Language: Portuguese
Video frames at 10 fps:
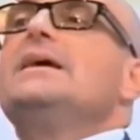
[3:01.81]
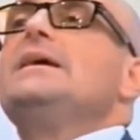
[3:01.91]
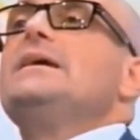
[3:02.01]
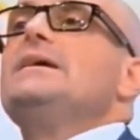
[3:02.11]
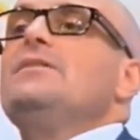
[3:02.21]

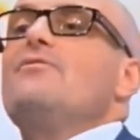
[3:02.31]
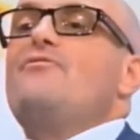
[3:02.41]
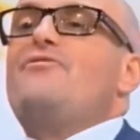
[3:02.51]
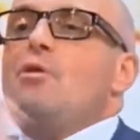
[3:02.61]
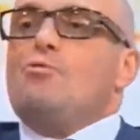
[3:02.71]
eh,
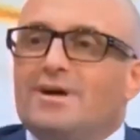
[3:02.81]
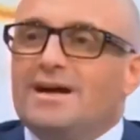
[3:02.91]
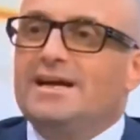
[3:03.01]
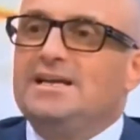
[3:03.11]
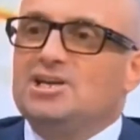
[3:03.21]
vão
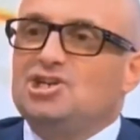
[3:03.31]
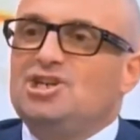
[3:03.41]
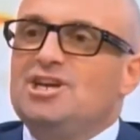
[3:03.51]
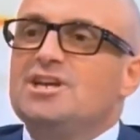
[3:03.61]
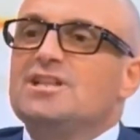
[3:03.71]

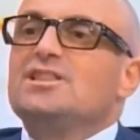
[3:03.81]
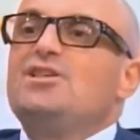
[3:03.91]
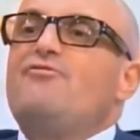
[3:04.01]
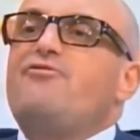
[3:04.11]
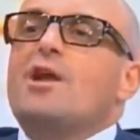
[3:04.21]
reagir
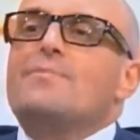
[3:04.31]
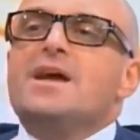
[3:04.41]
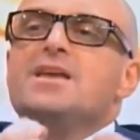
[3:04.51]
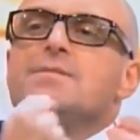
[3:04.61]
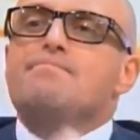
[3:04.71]
de
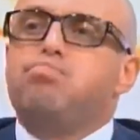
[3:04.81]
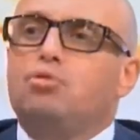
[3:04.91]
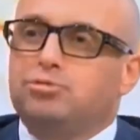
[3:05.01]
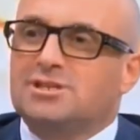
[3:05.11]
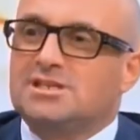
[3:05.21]
forma
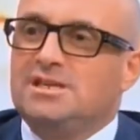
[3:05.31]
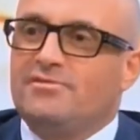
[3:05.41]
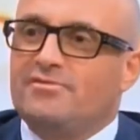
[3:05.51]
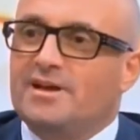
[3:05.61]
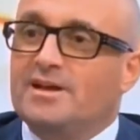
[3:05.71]

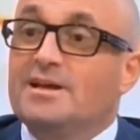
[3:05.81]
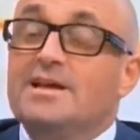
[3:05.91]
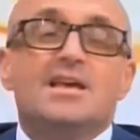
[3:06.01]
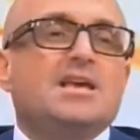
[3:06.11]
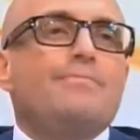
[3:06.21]
impulsiva.
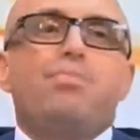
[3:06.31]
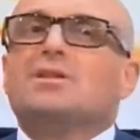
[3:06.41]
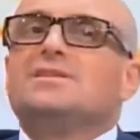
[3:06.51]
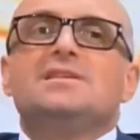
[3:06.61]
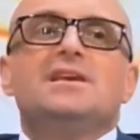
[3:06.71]
E
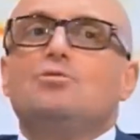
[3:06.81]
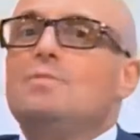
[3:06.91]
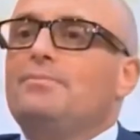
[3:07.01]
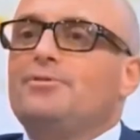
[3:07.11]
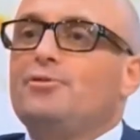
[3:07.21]
pode ser então
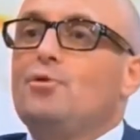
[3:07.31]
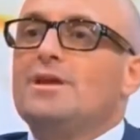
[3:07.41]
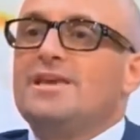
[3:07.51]
uma pessoa um